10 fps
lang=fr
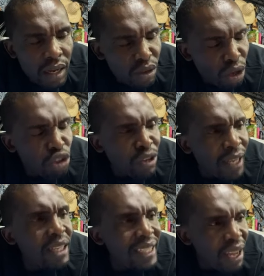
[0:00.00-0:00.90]
Non, je suis en
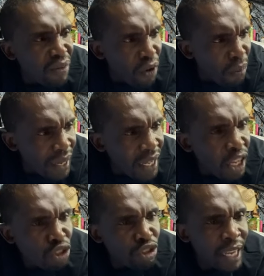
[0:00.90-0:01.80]
train de t'informer.
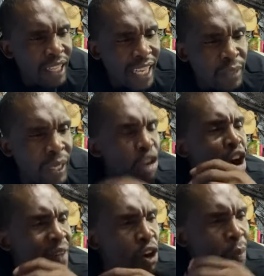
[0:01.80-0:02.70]
Je suis en train de t'expliquer
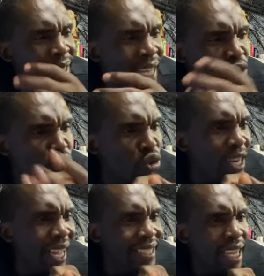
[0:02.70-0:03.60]
qu'on va commencer à te
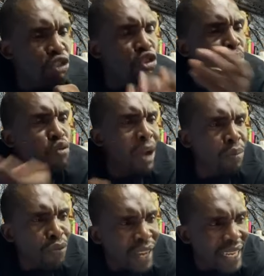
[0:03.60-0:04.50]
donner l'argent, tu ne pourras
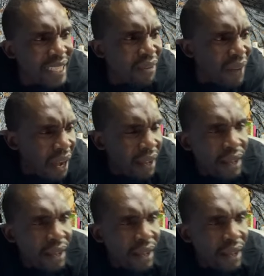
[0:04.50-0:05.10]
plus faire les enfants.